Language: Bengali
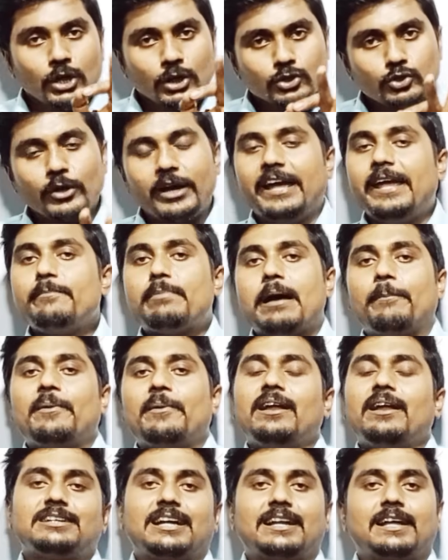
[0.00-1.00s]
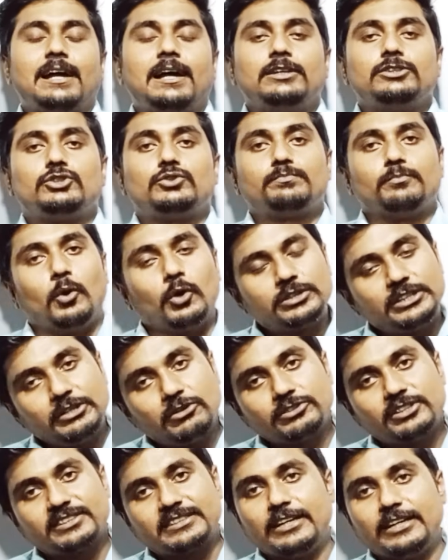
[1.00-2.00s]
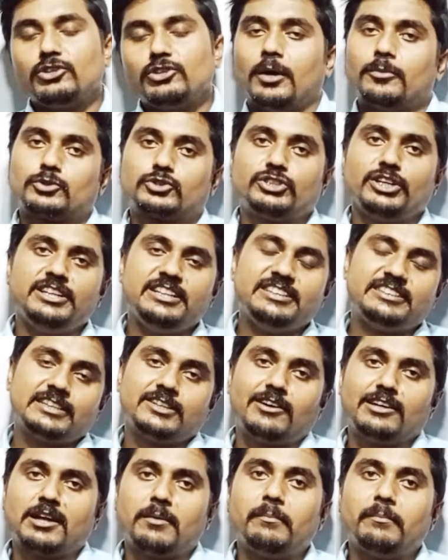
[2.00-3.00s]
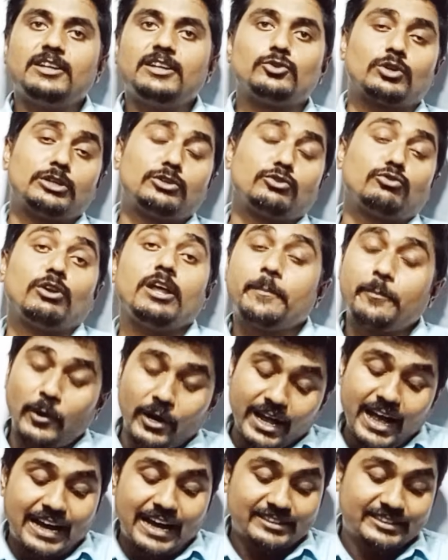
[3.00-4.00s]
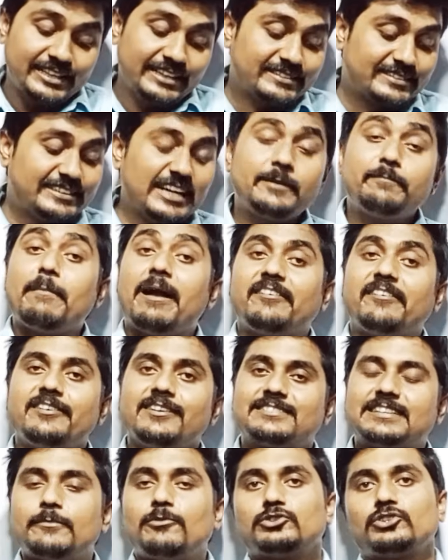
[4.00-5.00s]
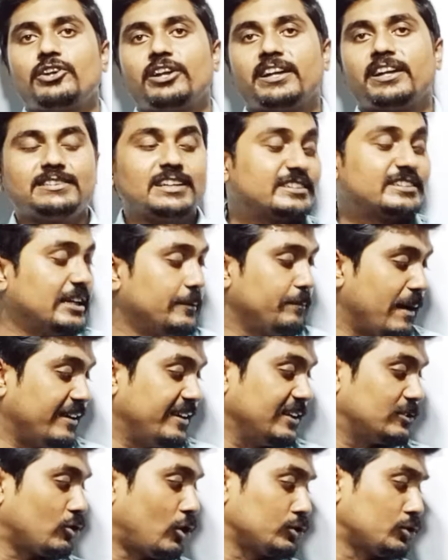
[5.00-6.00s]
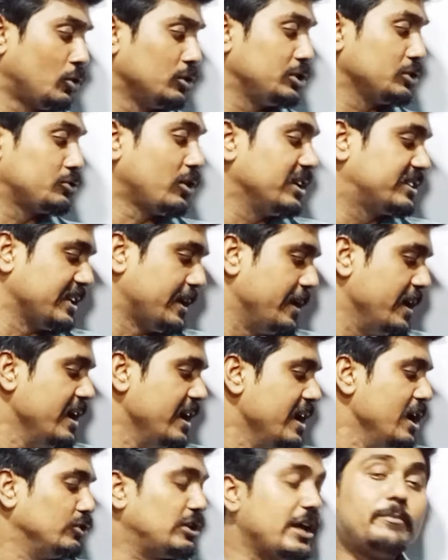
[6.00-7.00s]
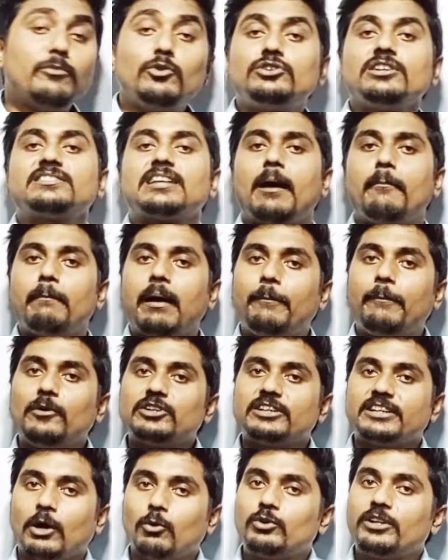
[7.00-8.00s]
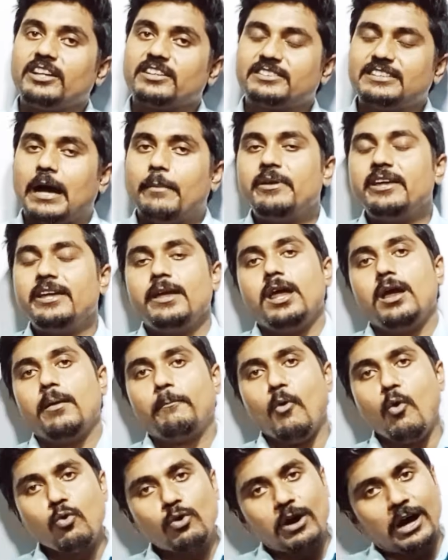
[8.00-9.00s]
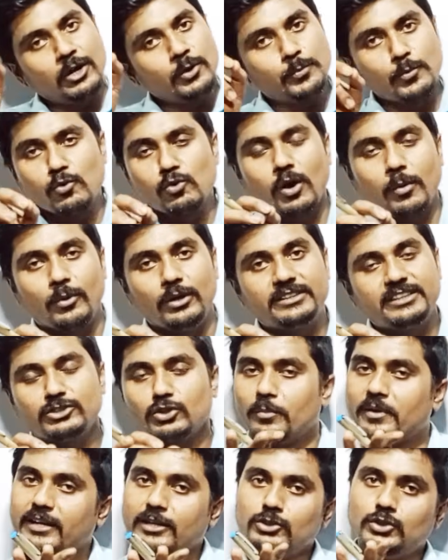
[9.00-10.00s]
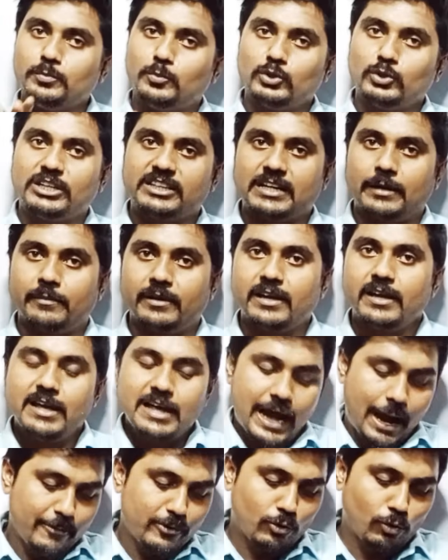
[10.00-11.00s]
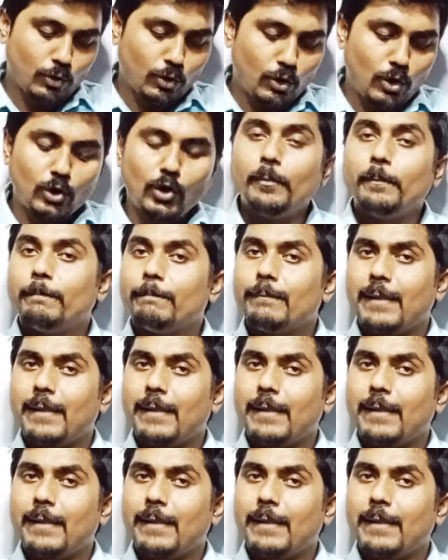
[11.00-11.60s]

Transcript: তো এই ব্যাপার যারা ভর্তি হতে চাইছো অবশ্যই নিচে দেওয়ার নাম্বারে যোগাযোগ করে এরপরে আসি সিট ম্যাট্রিক্স এবছরের ক্ষেত্রে সিট ম্যাট্রিক্স কত হতে চলেছে তো এই মুহূর্তে সম্ভাব্য যেটা উঠে এসছে আমি পুঙ্খানুপুঙ্খ বলছি তোমরা কিন্তু বুঝে যাবে আমি কোনো রকম